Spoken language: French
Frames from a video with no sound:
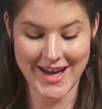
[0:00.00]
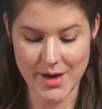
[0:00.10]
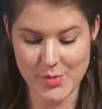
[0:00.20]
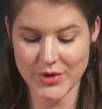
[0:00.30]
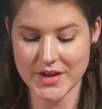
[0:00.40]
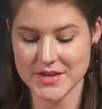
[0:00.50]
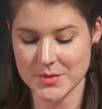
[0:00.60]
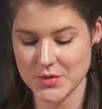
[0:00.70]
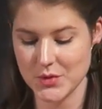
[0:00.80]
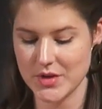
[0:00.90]
la bonne
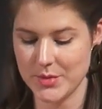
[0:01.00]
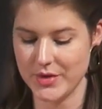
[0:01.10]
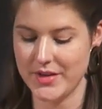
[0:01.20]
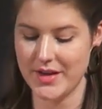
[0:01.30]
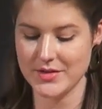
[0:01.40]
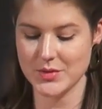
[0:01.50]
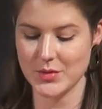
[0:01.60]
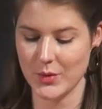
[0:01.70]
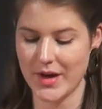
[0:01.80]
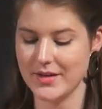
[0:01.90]
réception de l'hypothèse
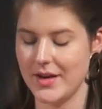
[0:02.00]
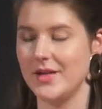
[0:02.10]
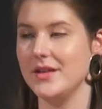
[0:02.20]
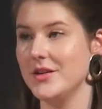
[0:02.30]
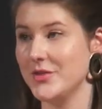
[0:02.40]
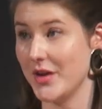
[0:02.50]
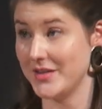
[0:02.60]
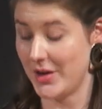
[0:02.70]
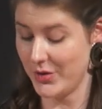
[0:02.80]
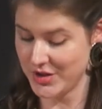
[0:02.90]
selon laquelle il serait
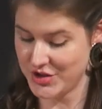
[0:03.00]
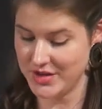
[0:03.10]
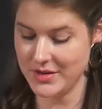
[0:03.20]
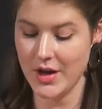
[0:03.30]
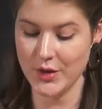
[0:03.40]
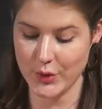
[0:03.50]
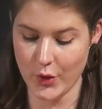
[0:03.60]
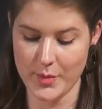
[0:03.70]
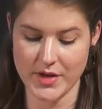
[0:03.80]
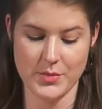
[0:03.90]
à l'origine du
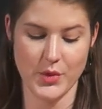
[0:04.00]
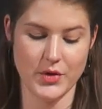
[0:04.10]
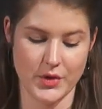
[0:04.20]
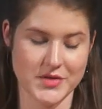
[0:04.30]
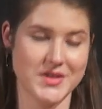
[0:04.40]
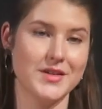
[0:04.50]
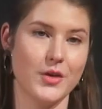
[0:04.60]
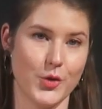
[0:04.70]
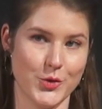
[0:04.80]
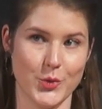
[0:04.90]
remaniement de l'antique
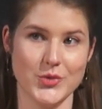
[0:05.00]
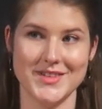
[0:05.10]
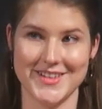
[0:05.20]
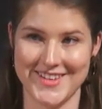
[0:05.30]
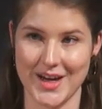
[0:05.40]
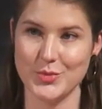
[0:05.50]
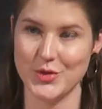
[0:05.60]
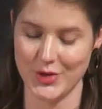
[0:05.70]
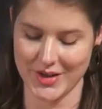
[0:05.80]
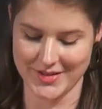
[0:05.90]
rotonde des termes de
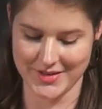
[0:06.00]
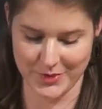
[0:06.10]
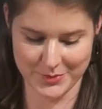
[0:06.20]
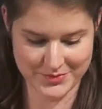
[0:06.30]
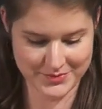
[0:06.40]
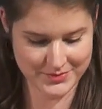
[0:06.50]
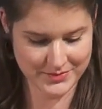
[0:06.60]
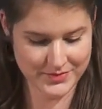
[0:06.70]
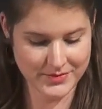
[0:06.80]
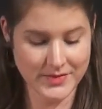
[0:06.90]
Dioclétien.
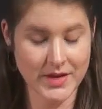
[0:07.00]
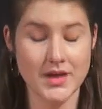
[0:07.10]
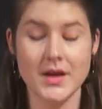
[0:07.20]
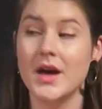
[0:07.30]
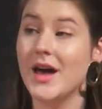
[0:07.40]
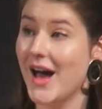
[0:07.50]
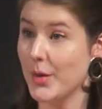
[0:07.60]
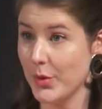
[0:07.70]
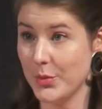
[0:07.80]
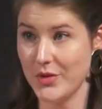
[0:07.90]
À
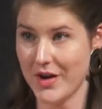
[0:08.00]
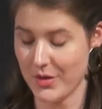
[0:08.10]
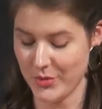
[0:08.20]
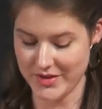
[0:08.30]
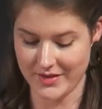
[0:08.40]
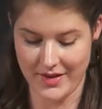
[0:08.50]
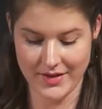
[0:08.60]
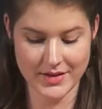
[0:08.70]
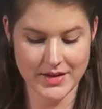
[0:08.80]
propos de la commanditaire,